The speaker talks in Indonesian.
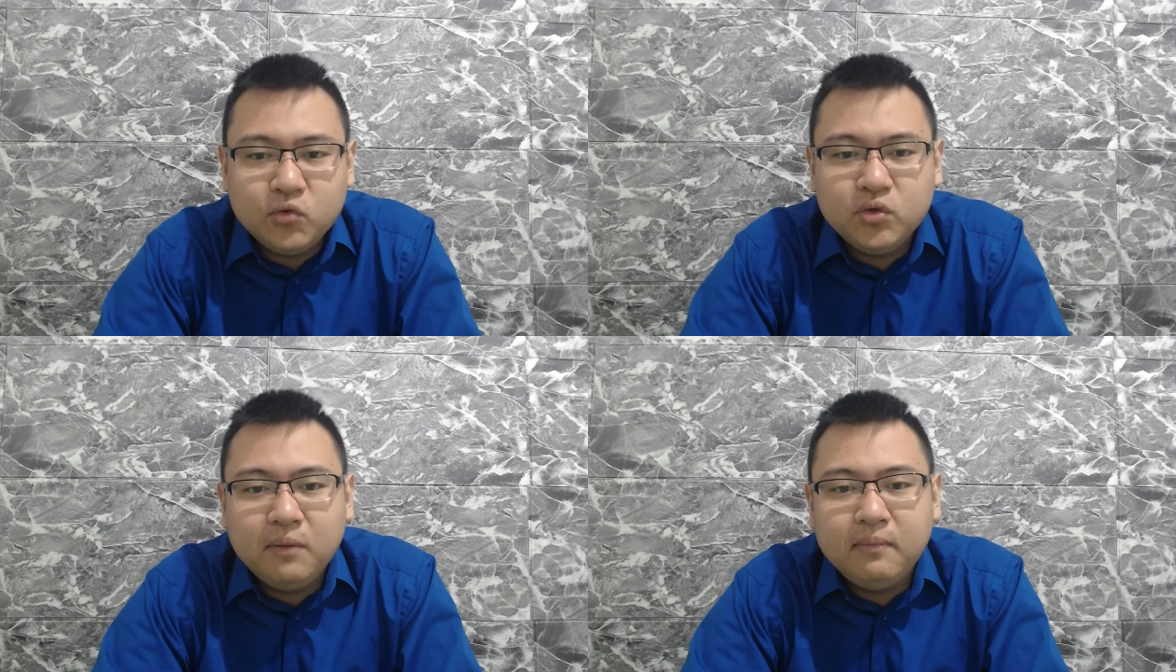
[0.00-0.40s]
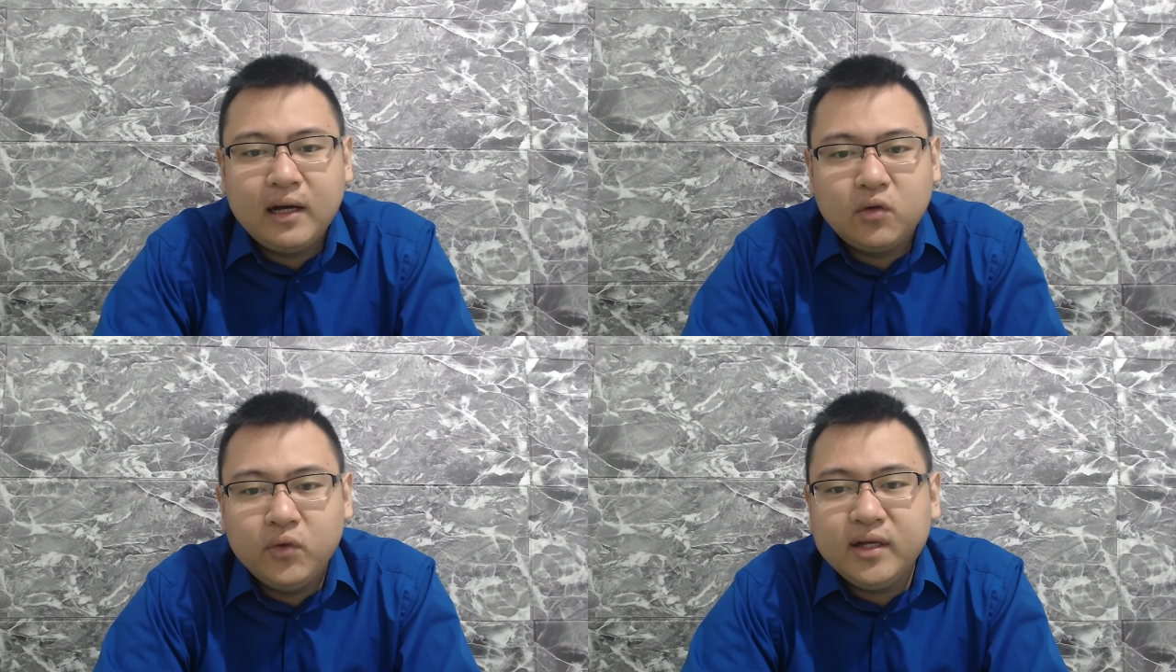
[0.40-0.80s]
itu udah
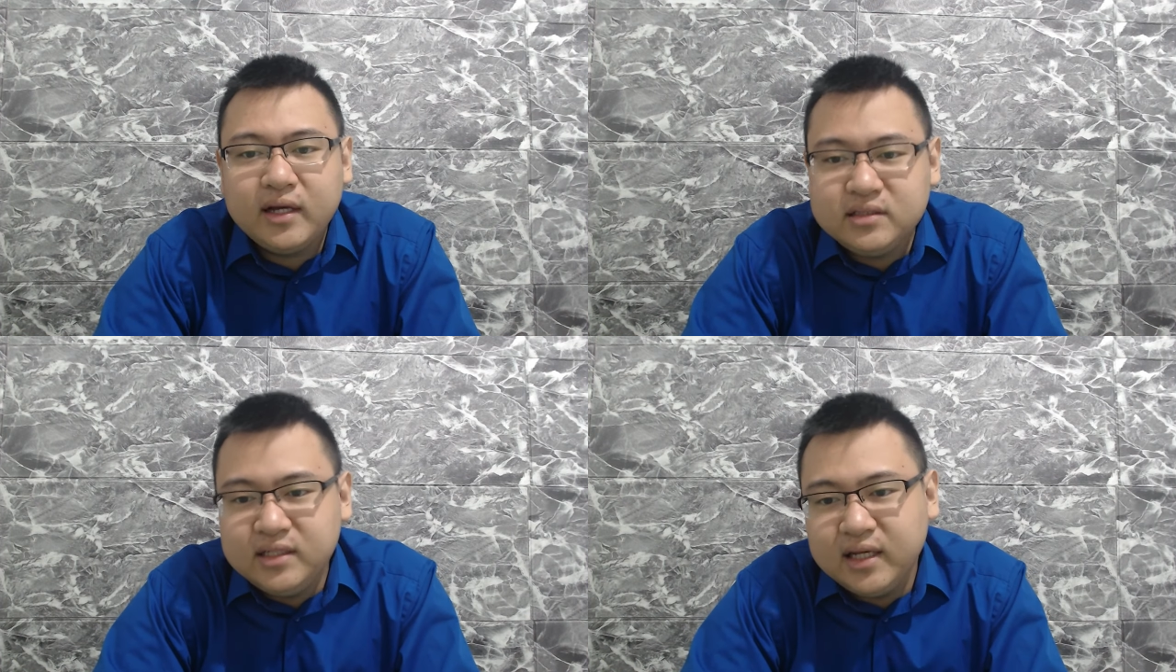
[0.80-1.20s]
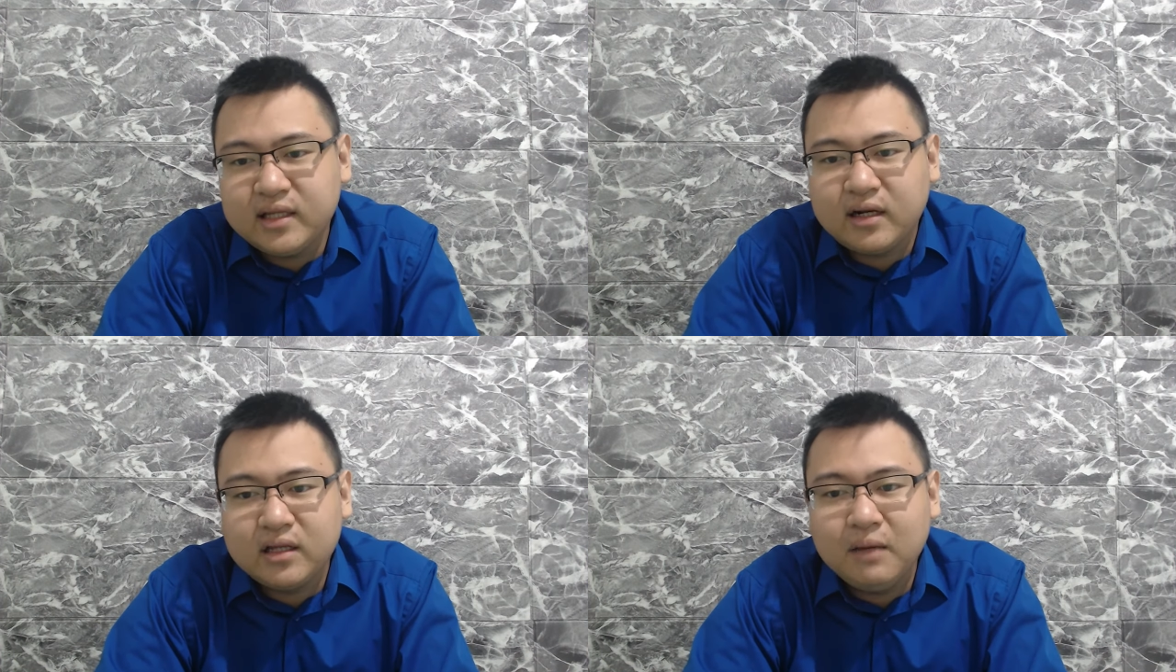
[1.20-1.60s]
melakukan
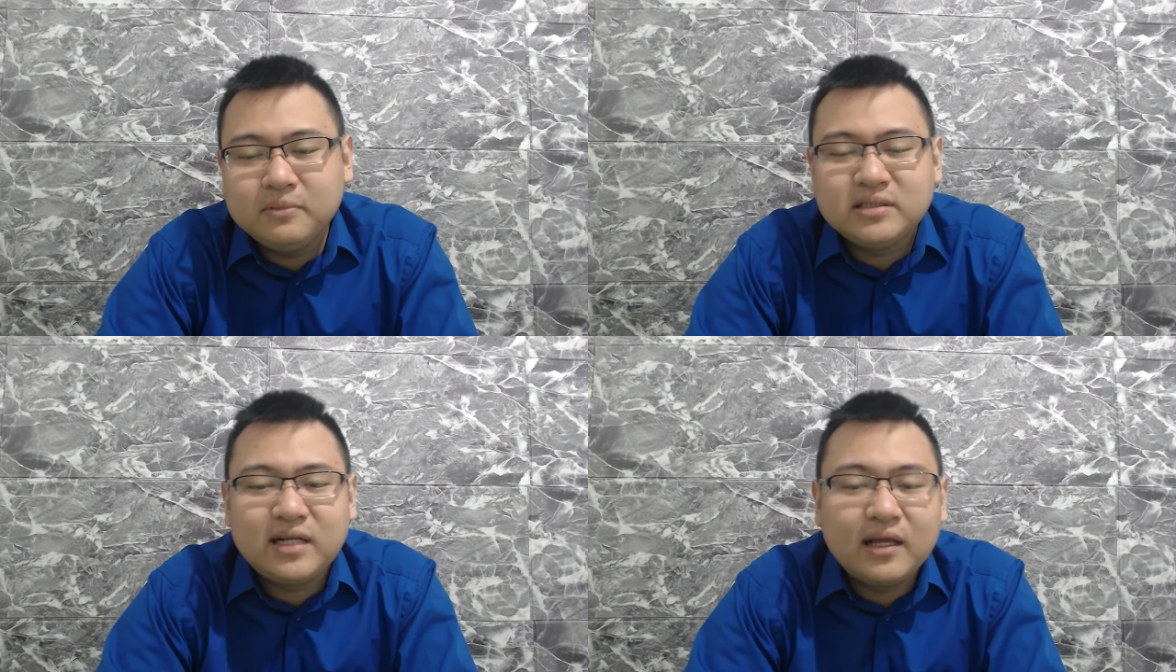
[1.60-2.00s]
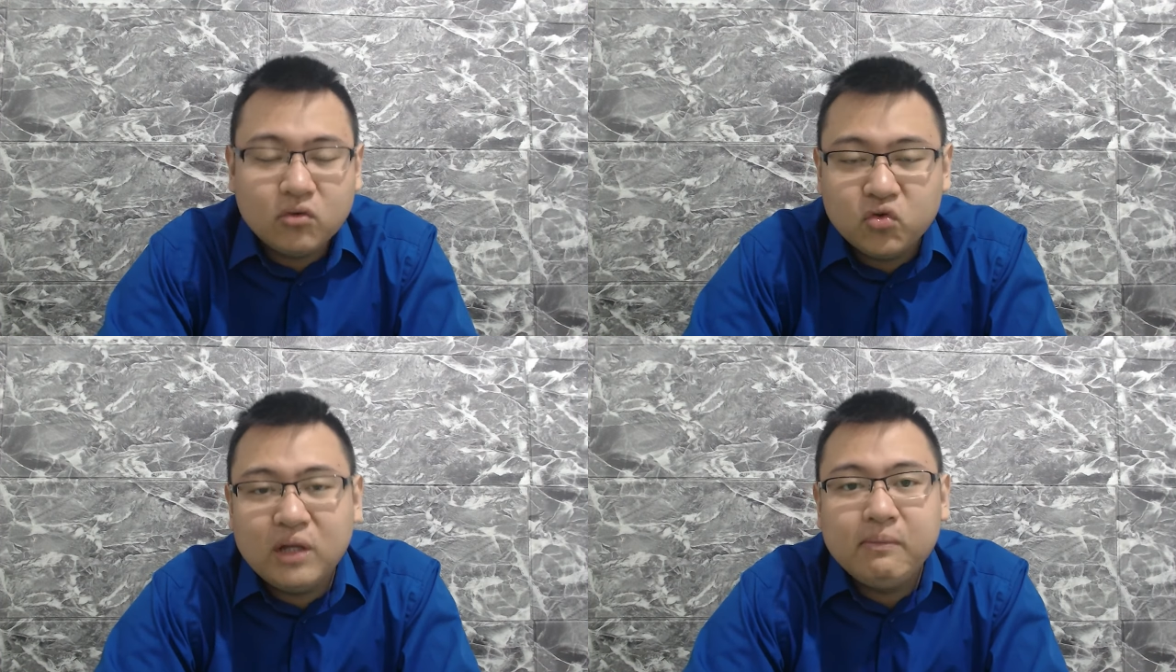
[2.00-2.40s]
kajian terhadap
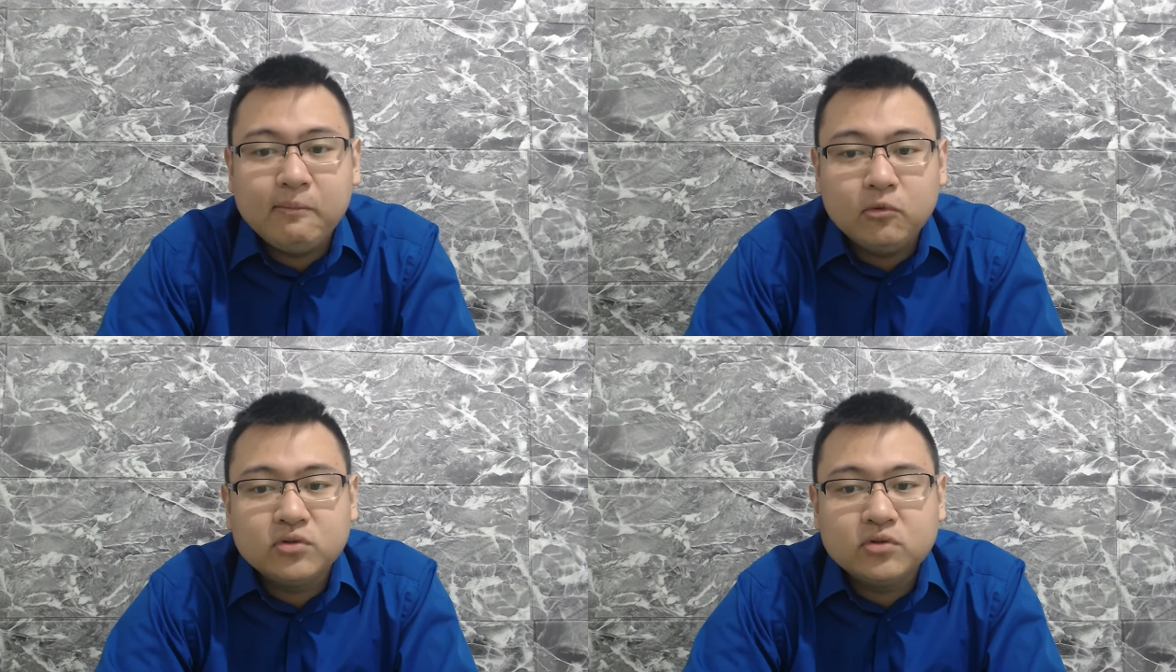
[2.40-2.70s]
151